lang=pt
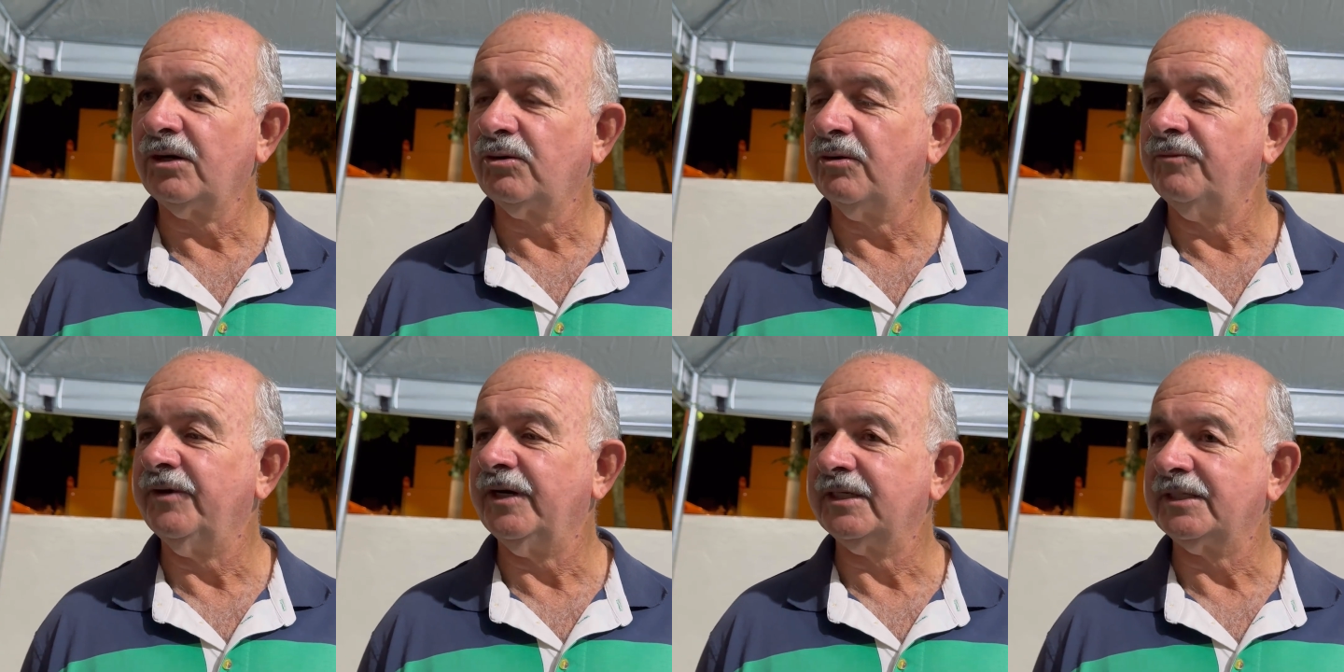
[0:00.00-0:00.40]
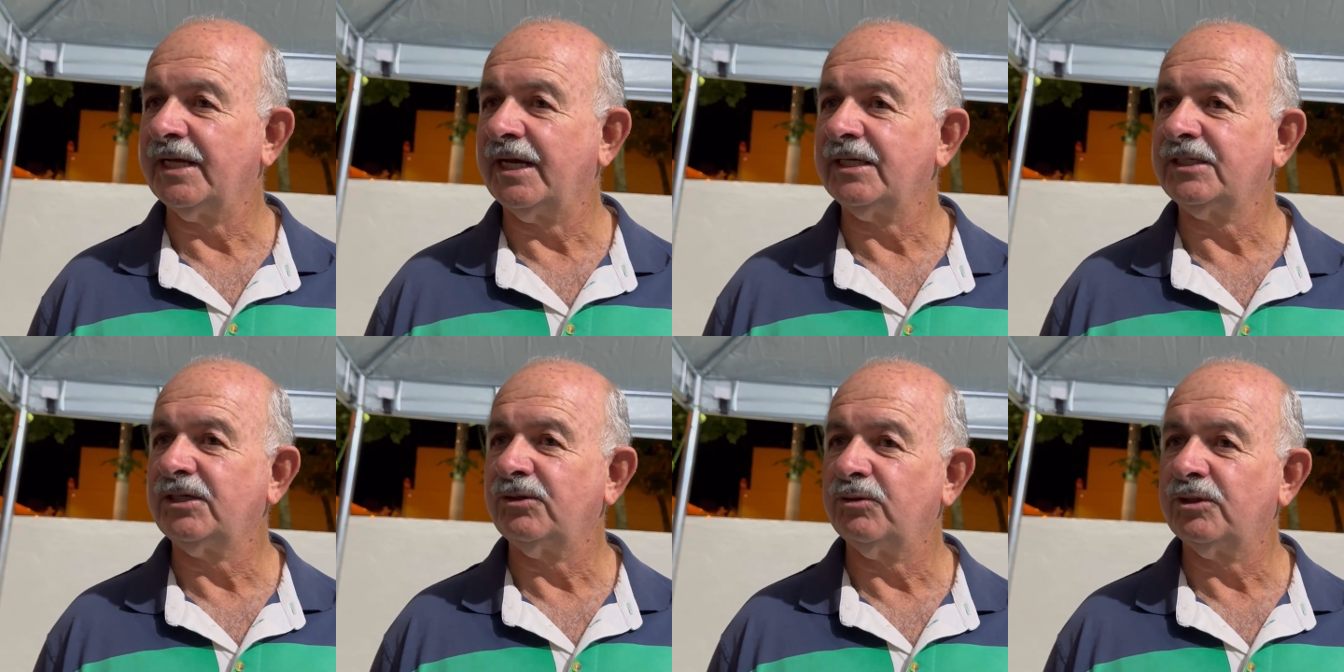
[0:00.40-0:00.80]

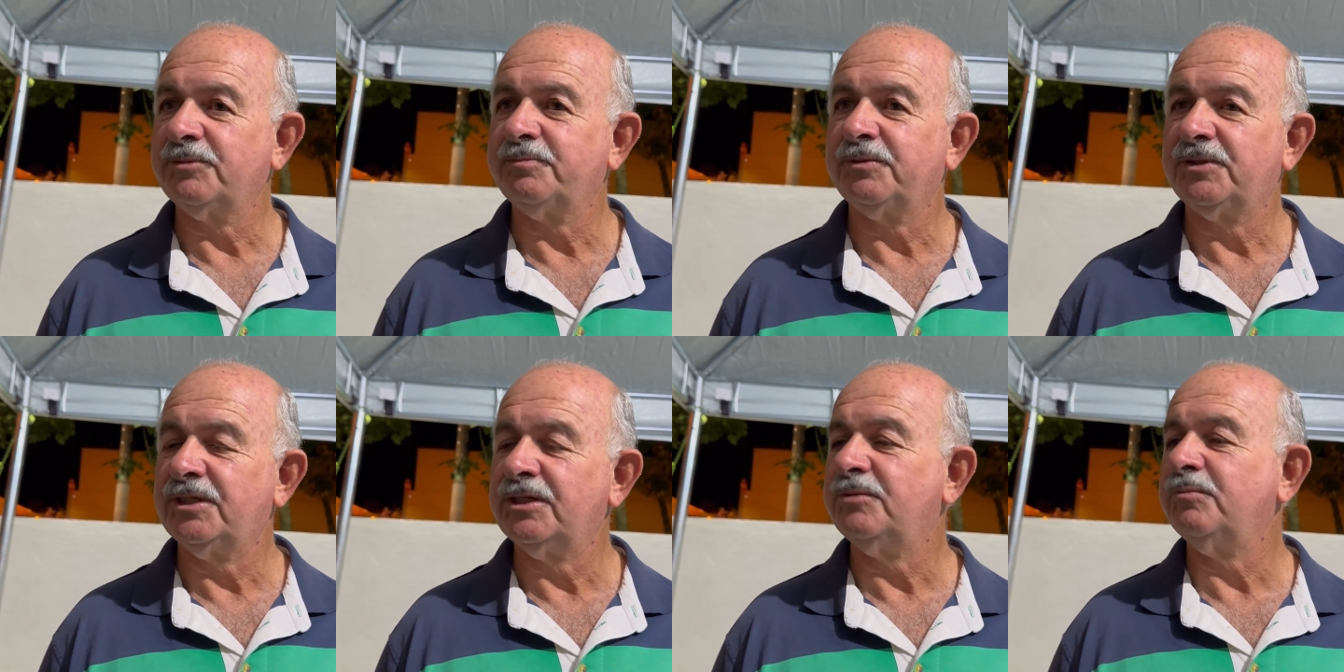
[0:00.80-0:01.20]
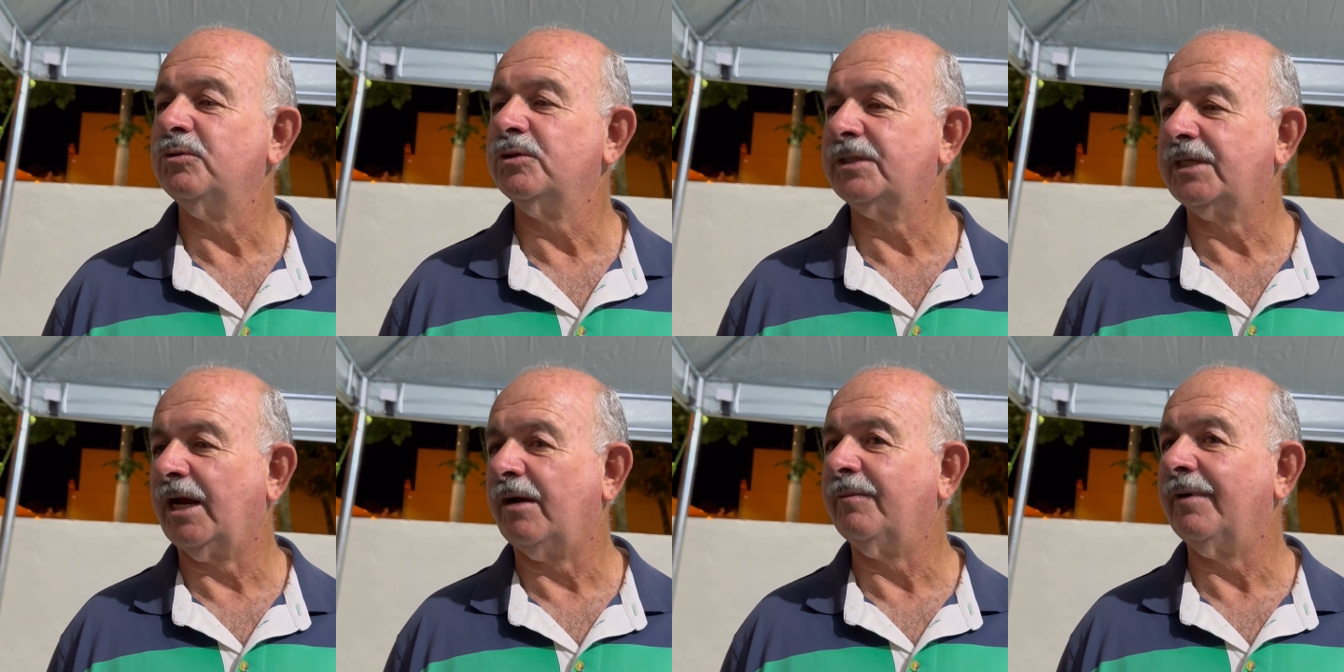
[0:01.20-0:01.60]
conversasse que nós precisamos
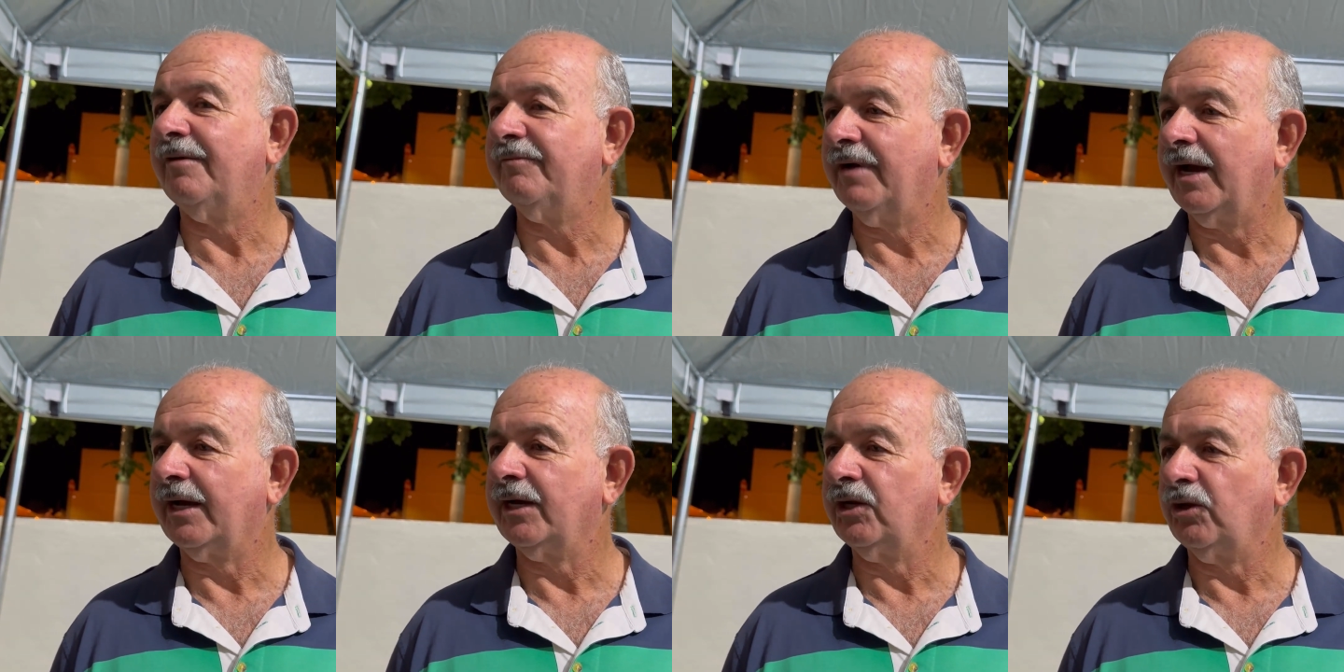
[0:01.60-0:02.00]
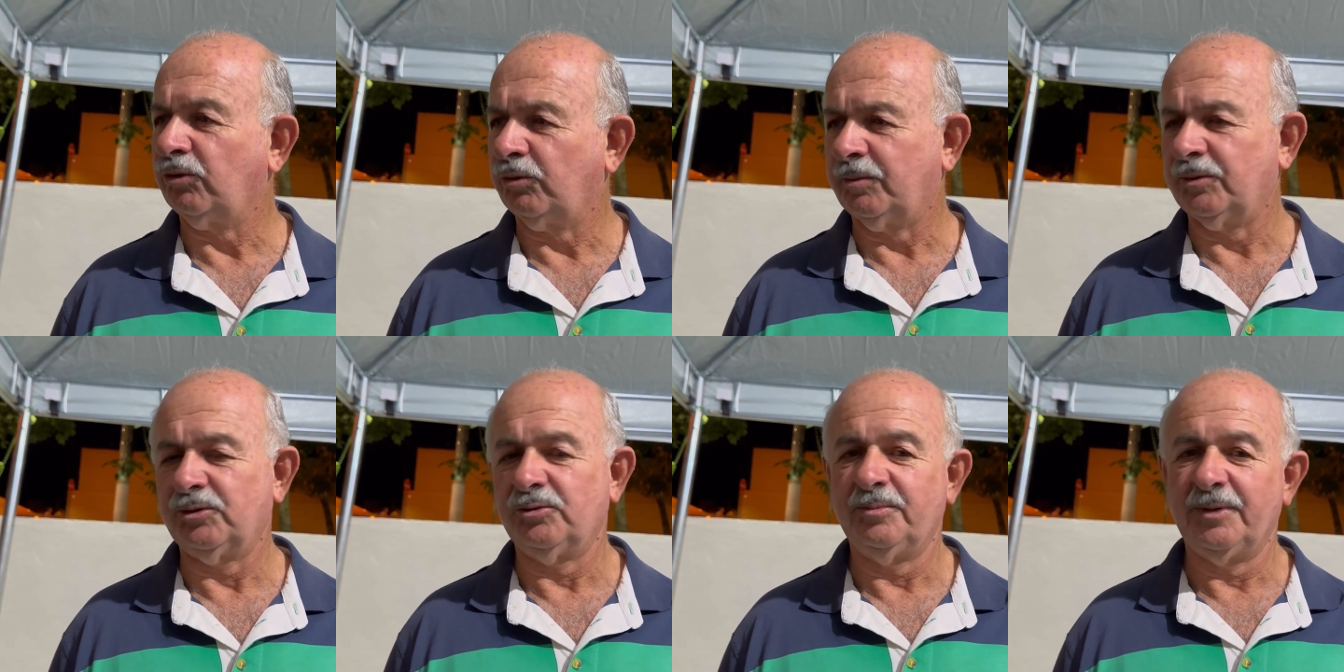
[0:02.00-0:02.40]
buscar uma vaga na
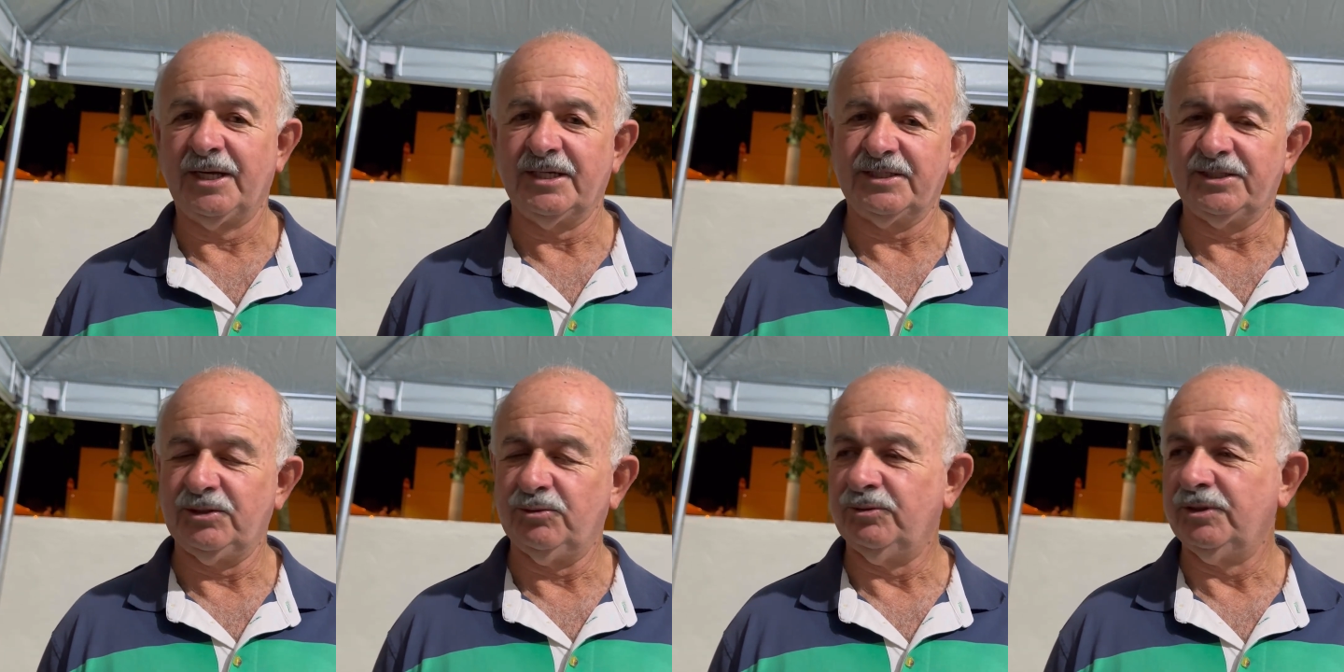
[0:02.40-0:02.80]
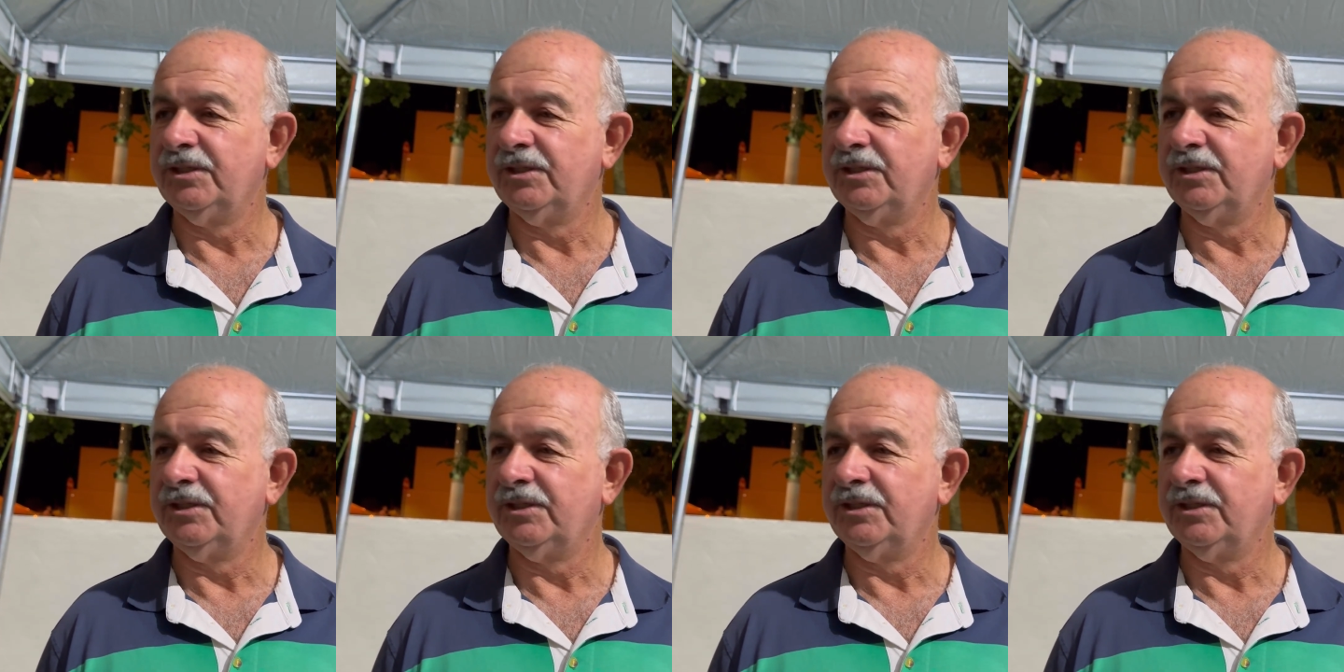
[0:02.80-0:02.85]
Copa do Brasil.